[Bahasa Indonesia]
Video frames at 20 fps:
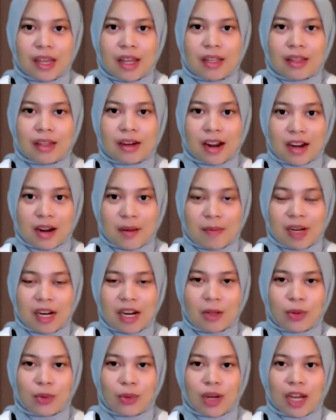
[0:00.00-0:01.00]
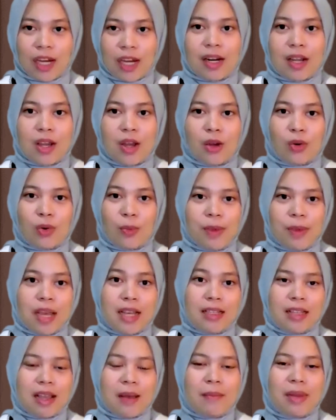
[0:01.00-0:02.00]
Terhadap nilai tukar,
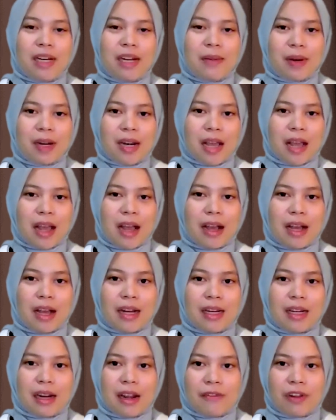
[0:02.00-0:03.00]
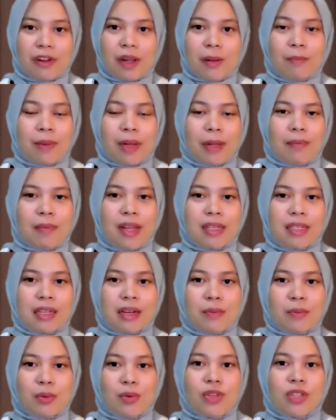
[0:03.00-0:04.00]
rupiah stabil diperdagangkan di level
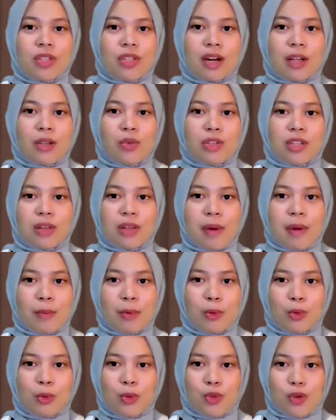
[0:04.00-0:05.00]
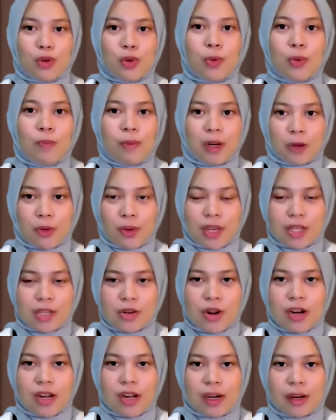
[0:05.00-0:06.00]
14.157 per US
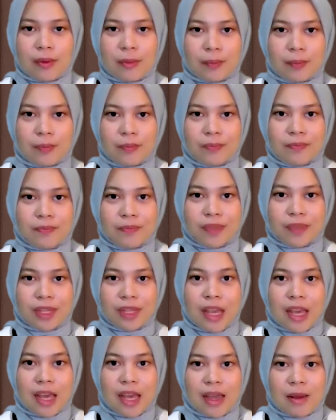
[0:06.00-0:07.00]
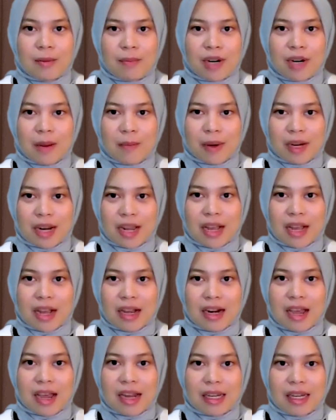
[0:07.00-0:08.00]
dollar. Pada
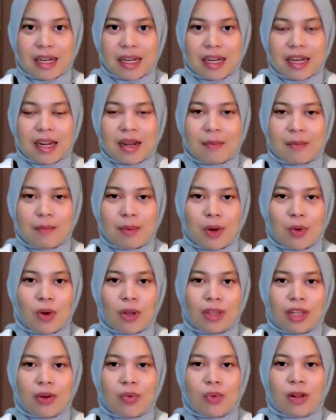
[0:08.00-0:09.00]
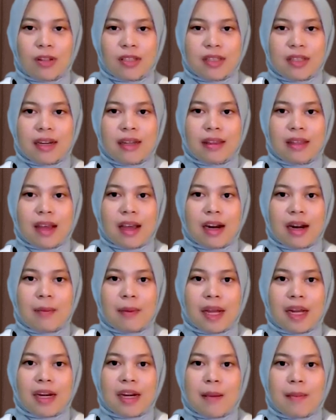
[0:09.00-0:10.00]
perdagangan hari ini, penguatan Wall Street
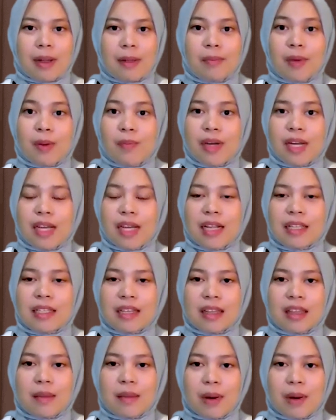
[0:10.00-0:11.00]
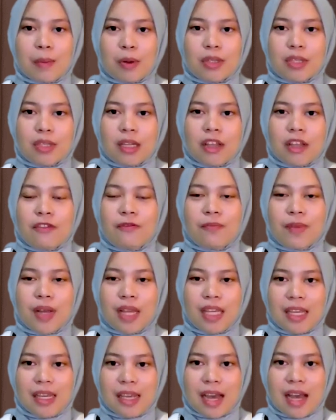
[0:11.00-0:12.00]
diharapkan dapat memberikan sentimen positif
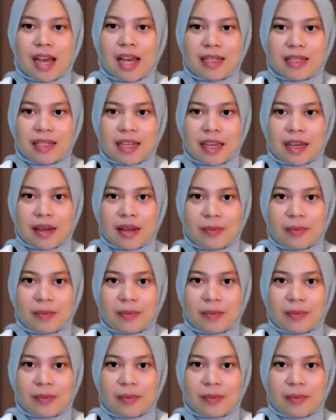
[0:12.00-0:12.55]
bagi IHSG,